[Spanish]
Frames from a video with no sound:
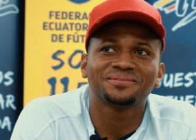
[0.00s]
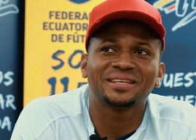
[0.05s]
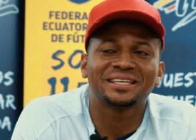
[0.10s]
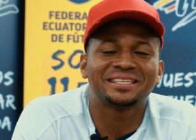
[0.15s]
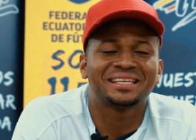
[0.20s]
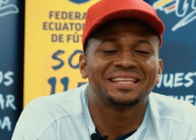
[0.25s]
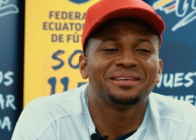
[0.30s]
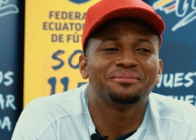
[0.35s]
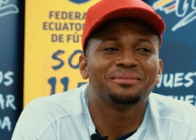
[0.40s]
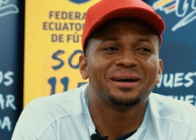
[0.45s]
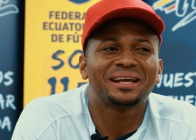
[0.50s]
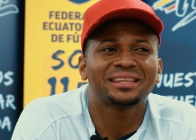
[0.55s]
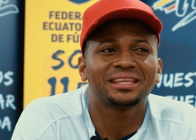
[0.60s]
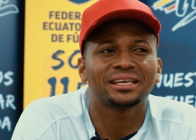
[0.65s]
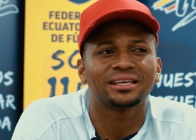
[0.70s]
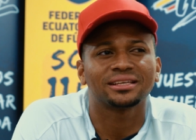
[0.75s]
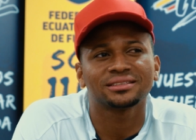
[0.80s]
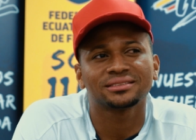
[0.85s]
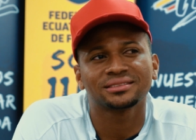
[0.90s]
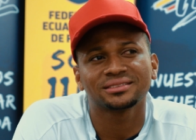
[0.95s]

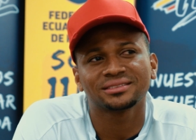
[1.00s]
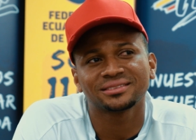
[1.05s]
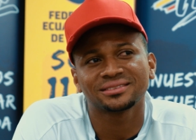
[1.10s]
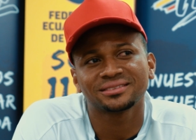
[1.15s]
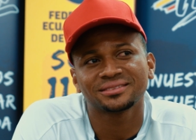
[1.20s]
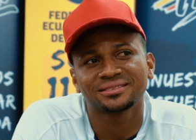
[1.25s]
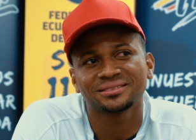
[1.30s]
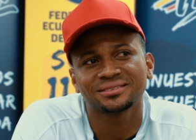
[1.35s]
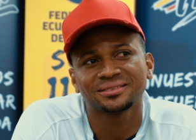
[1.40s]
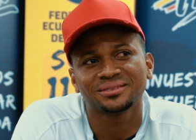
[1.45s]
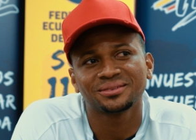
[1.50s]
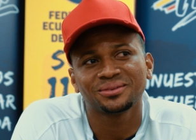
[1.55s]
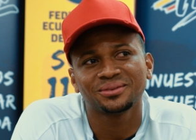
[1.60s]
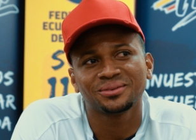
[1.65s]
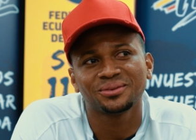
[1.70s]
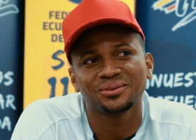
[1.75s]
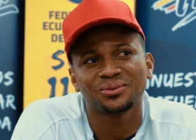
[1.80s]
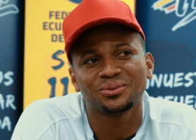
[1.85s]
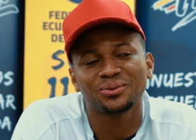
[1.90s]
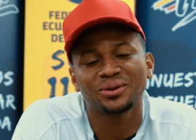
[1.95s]
desanimarte.
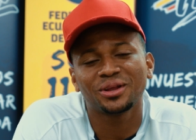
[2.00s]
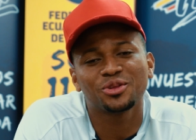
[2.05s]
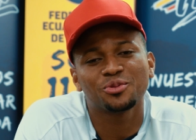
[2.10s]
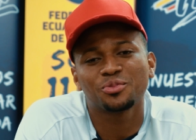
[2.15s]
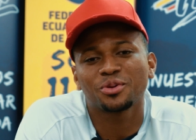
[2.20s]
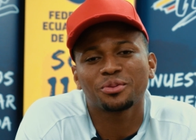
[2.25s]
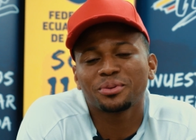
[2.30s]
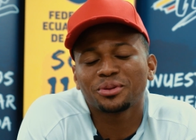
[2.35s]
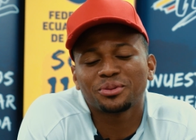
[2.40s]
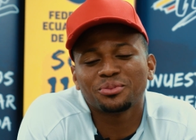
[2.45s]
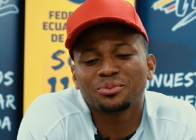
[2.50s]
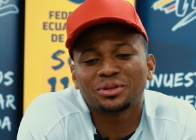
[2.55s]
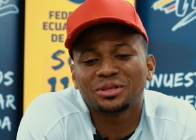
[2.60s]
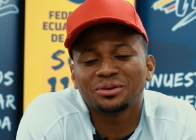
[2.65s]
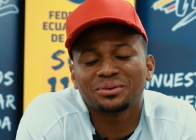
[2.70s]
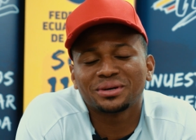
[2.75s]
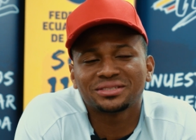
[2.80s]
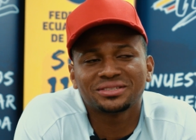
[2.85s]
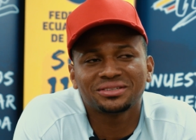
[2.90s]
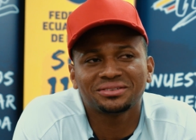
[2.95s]
Tú eres tu propia
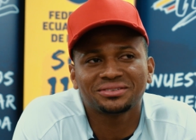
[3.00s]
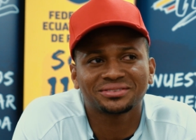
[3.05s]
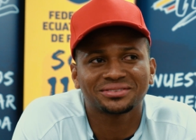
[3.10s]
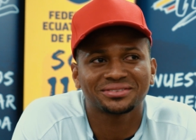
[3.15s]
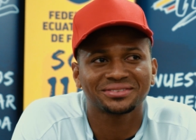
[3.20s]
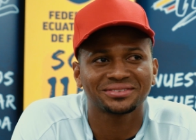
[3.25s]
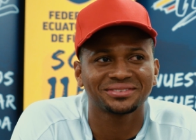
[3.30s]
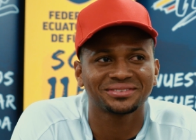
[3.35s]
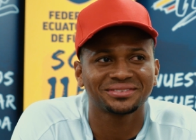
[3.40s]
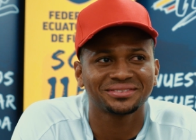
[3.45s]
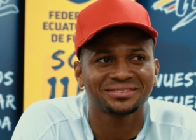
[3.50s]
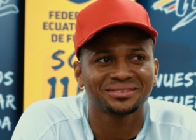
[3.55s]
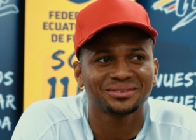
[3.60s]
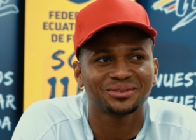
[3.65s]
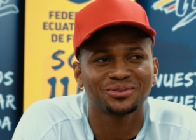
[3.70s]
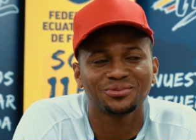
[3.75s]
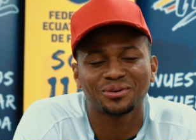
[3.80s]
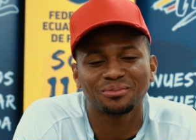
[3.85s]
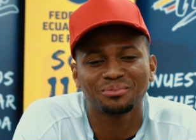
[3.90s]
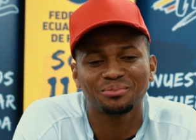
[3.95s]
motivación, tu